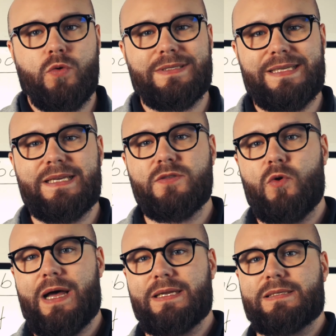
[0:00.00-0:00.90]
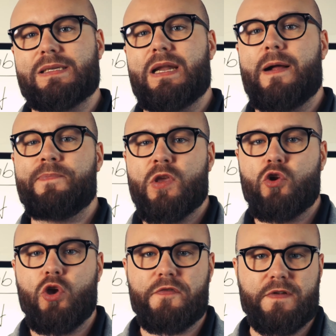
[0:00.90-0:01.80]
und sehe so alles klar,
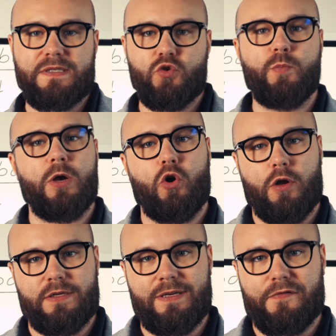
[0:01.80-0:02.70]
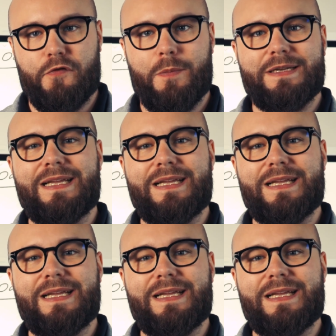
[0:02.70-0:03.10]
läuft das übergeordnet in der Firma.